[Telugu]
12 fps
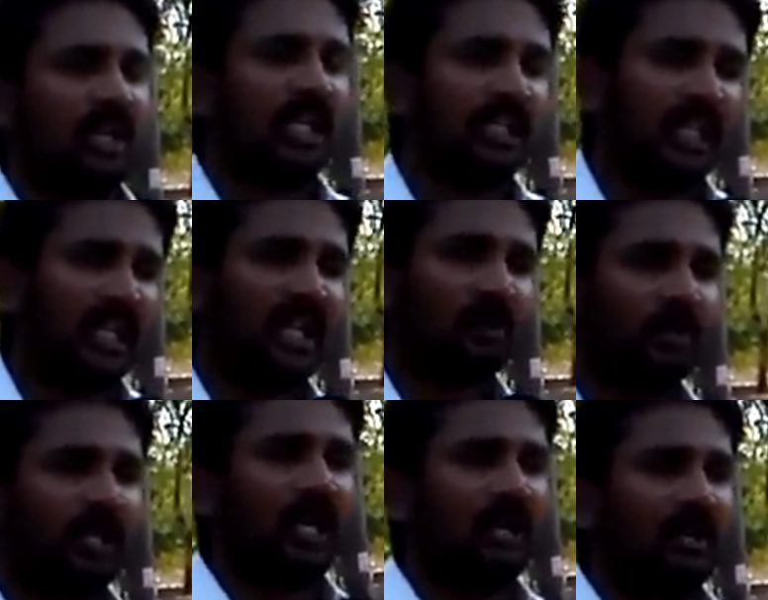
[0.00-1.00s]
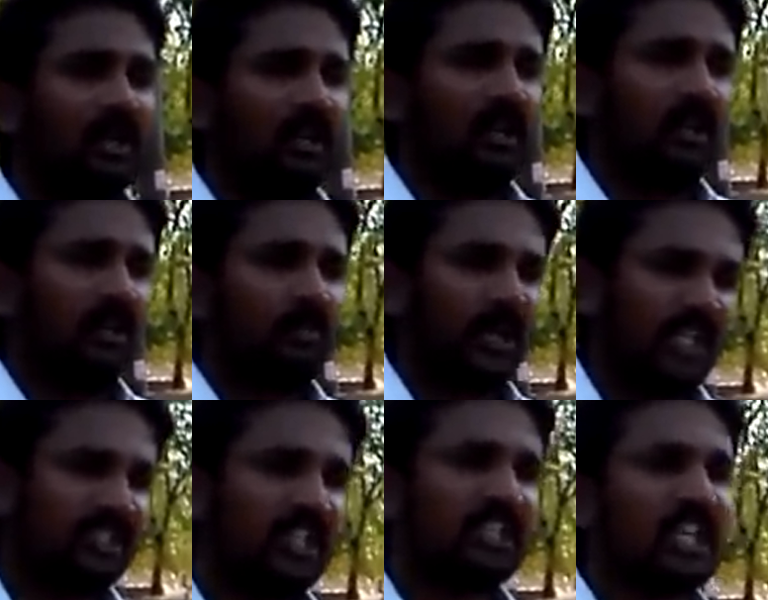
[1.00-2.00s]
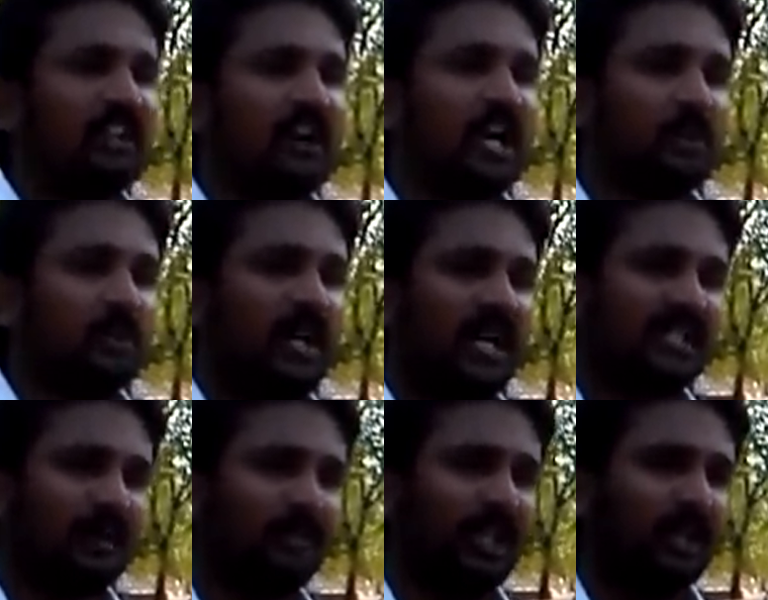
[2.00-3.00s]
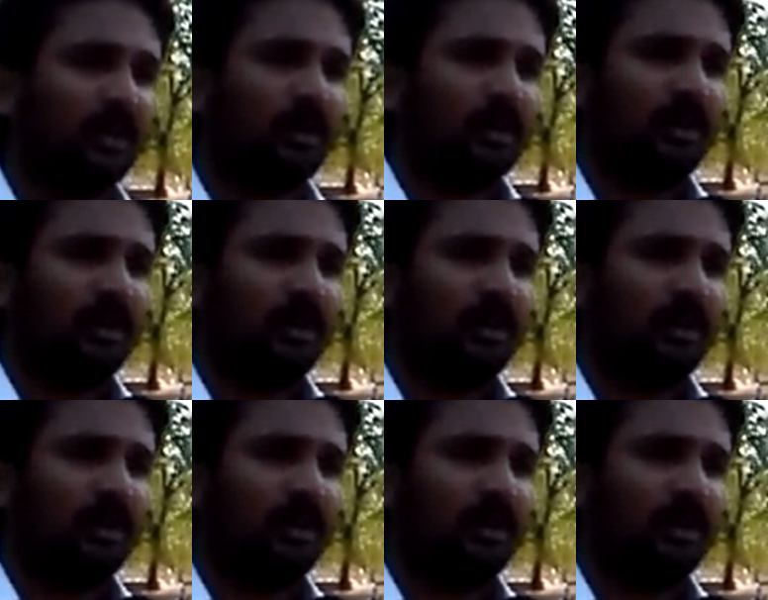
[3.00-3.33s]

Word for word: అంతేకాకుండా ప్రశ్నించేవారు అసెంబ్లీలో